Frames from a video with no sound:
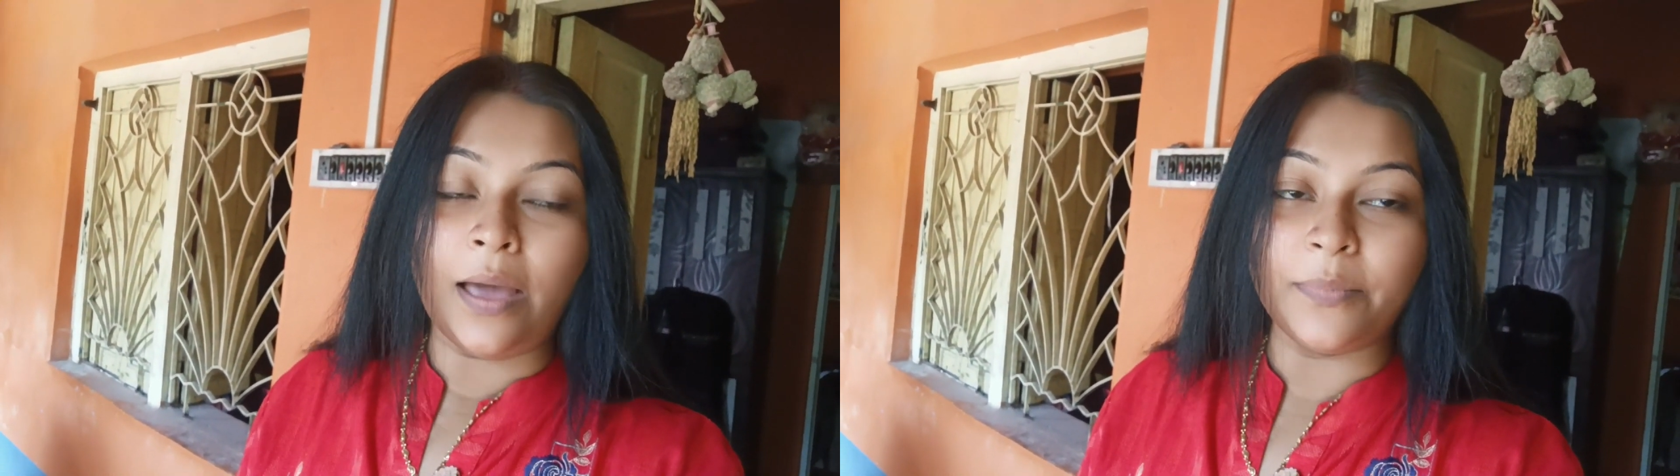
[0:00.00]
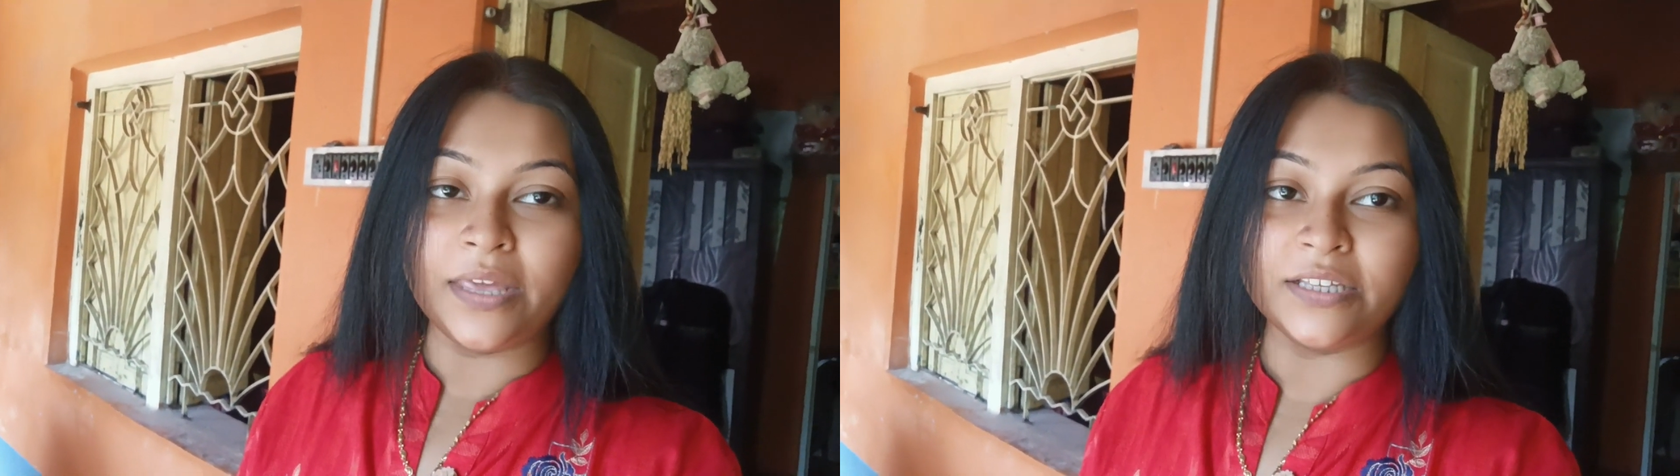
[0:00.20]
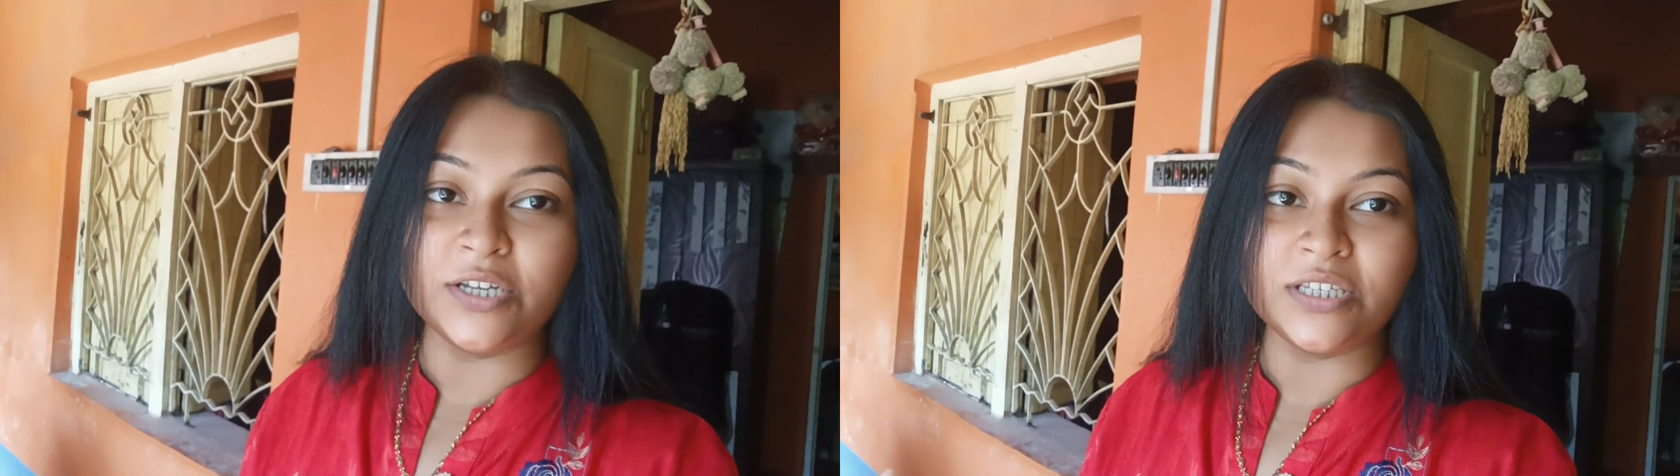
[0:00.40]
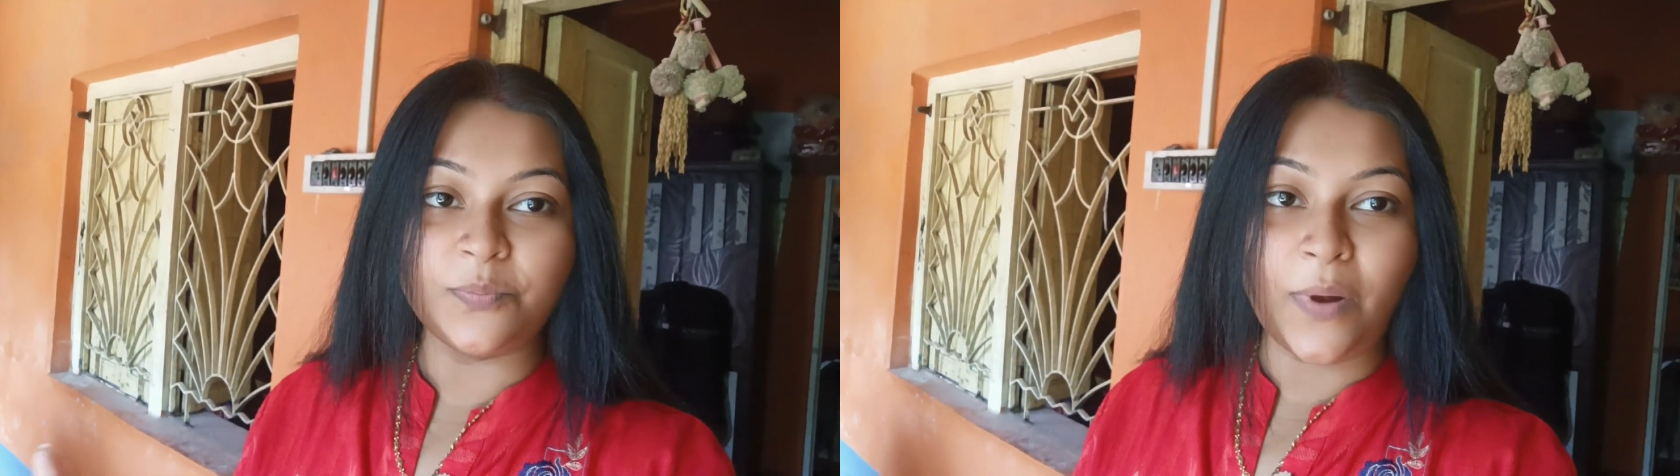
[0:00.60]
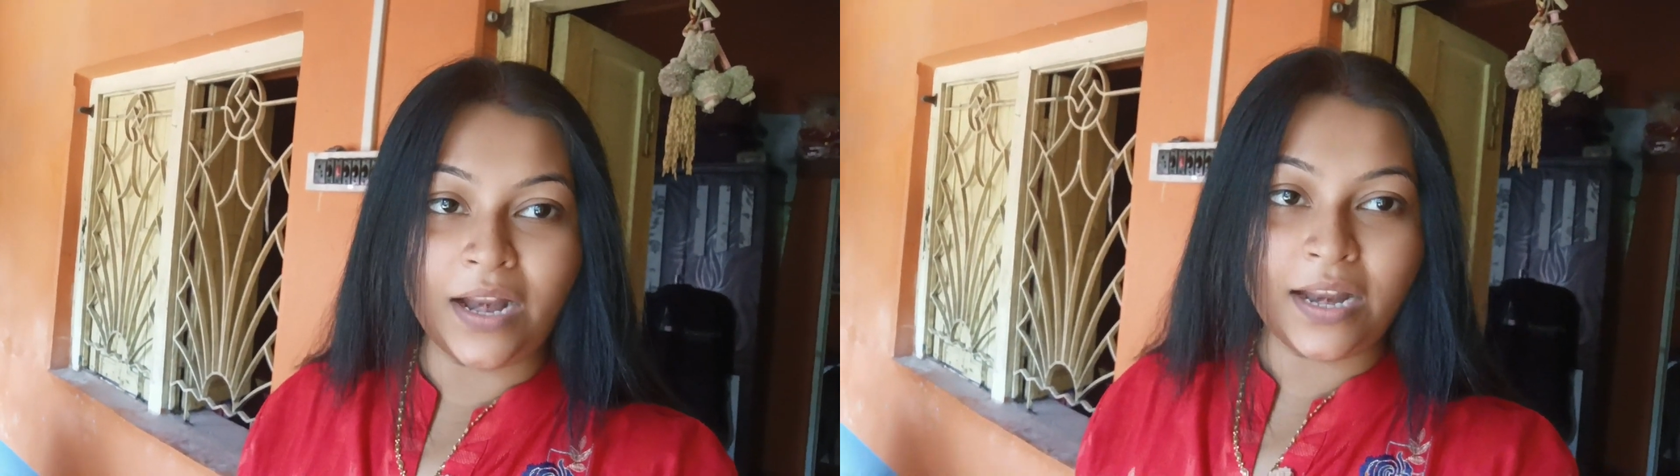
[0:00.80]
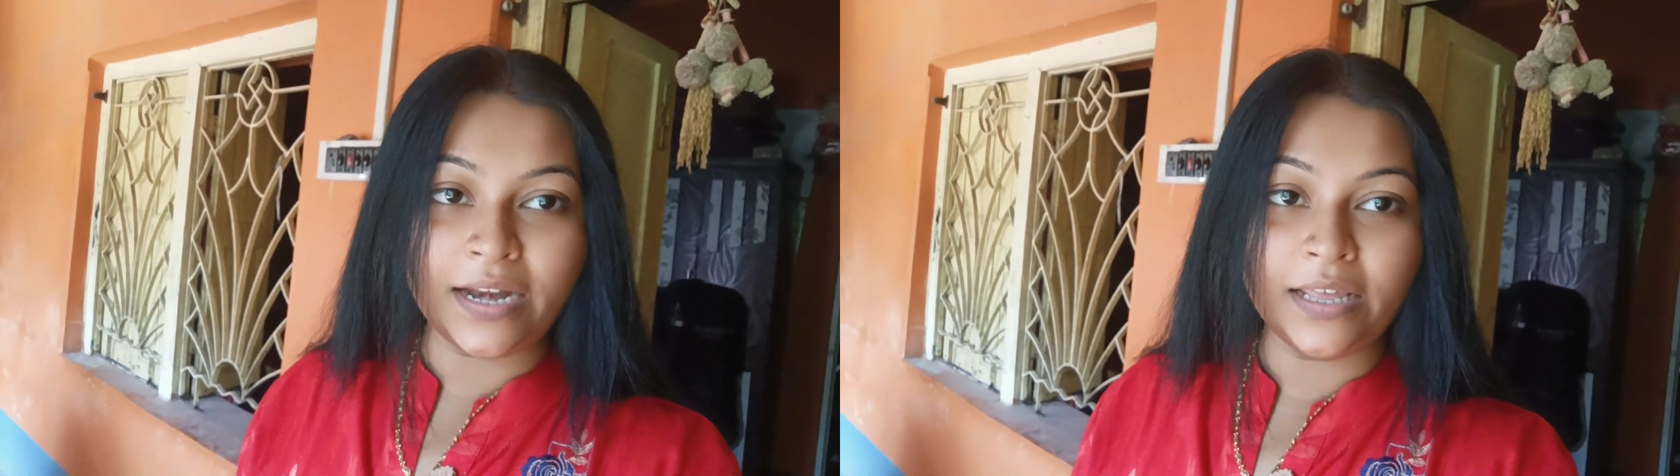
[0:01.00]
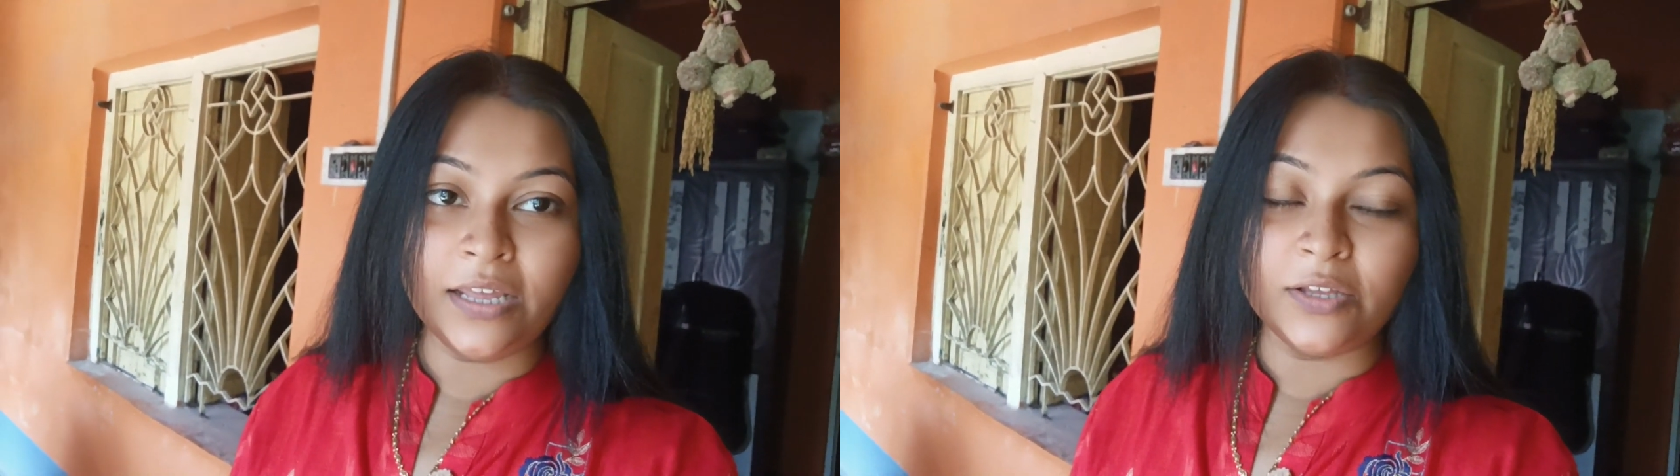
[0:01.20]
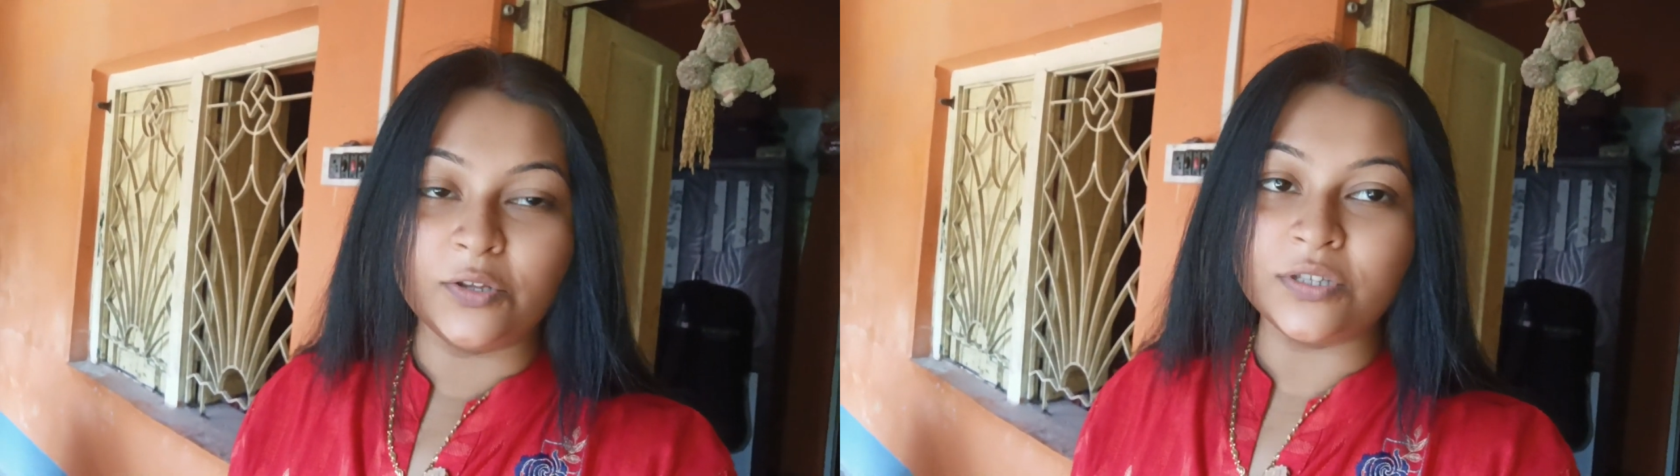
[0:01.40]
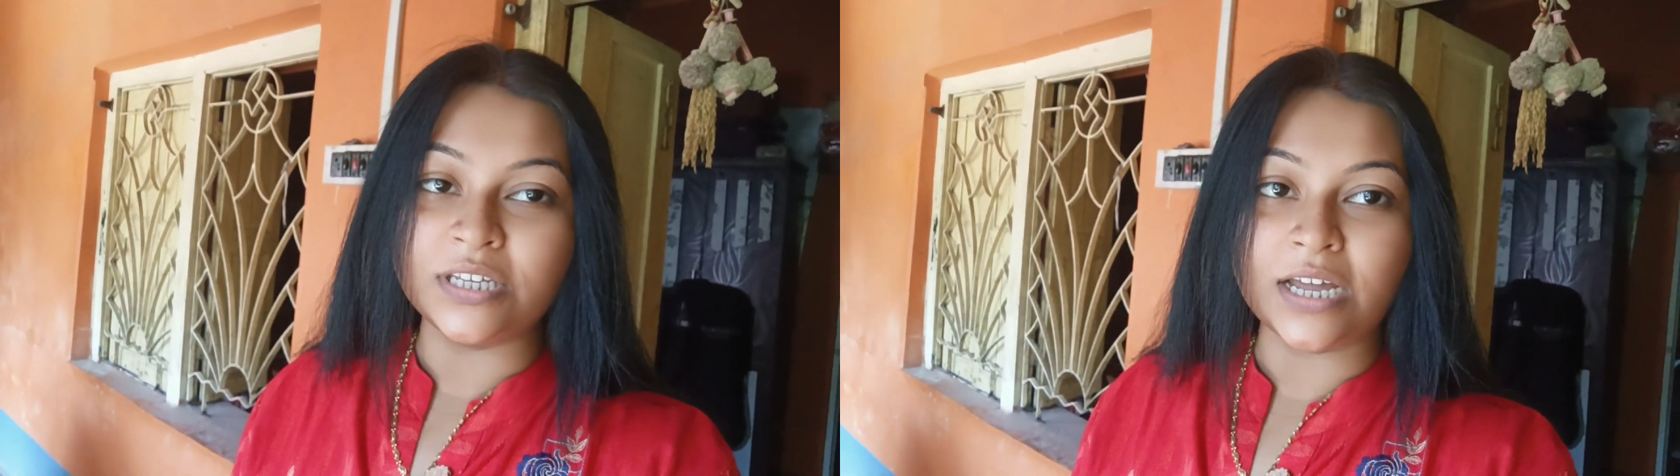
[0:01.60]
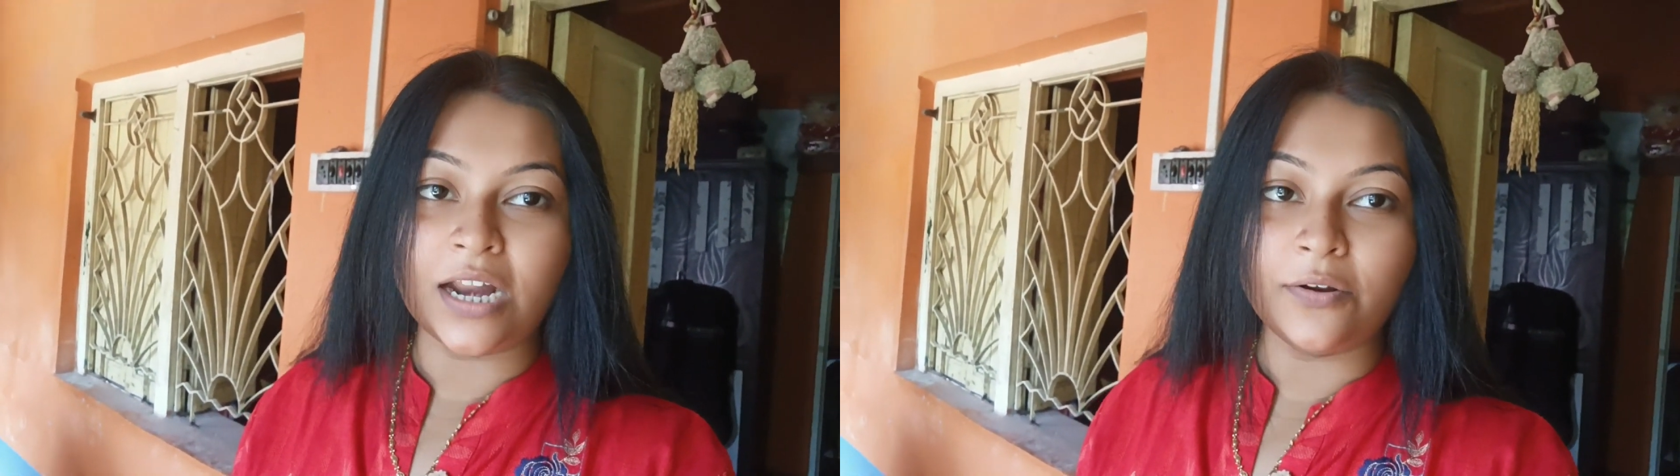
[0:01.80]
আমি গেছি হচ্ছে পার্লারে তো
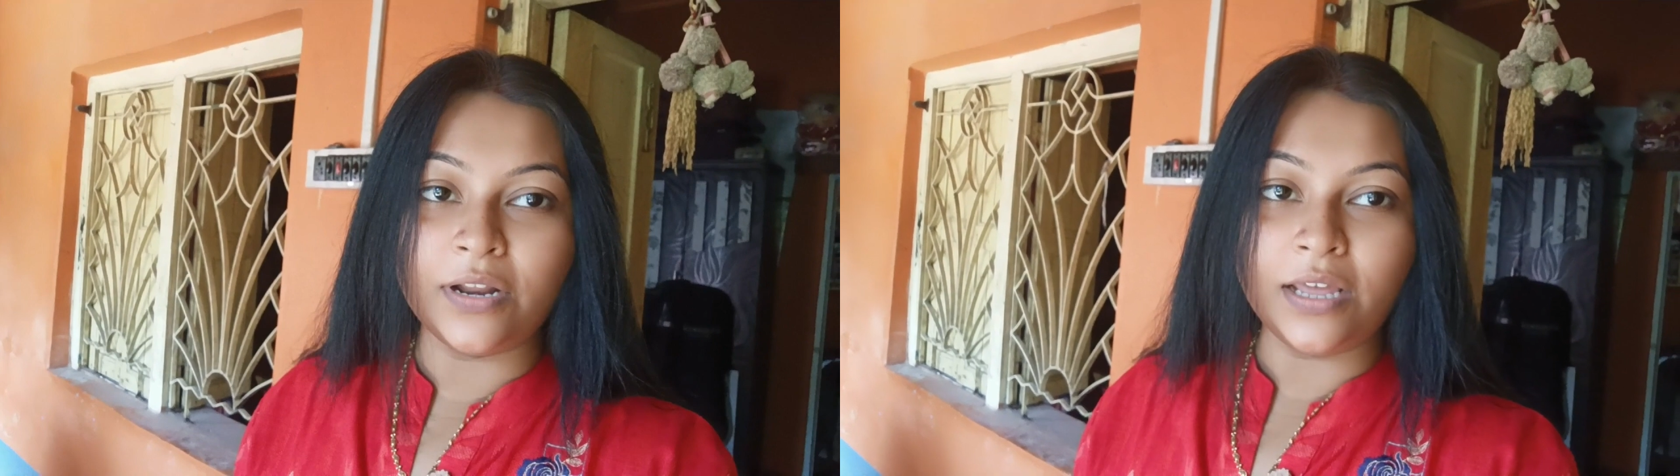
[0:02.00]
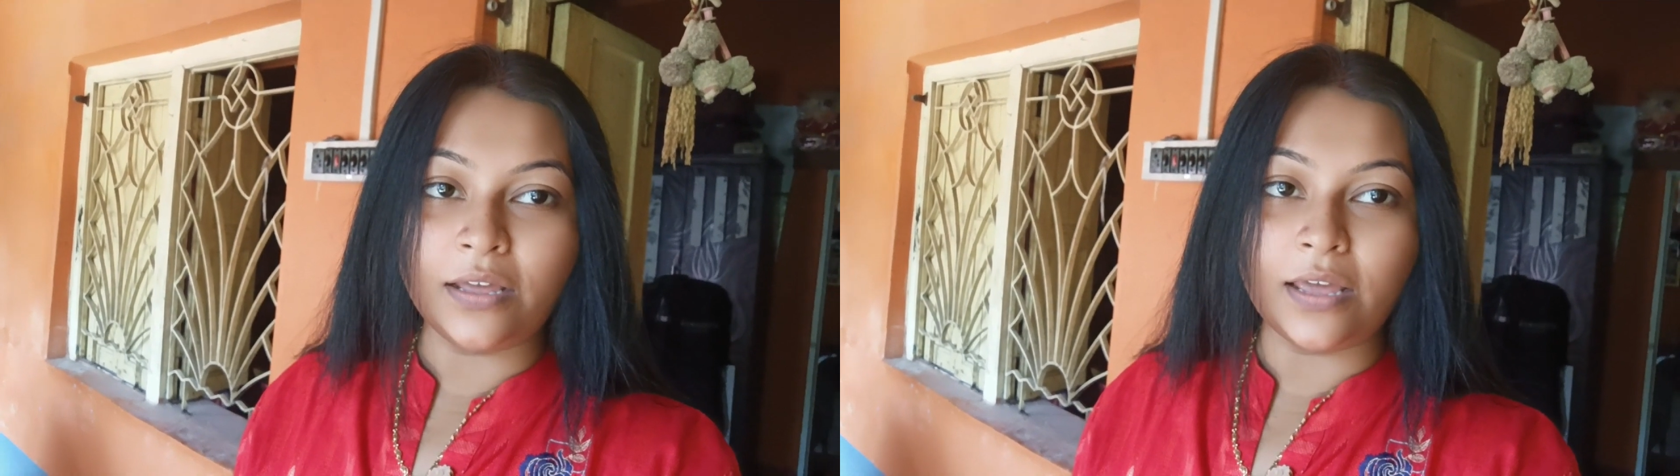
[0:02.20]
যে কারণে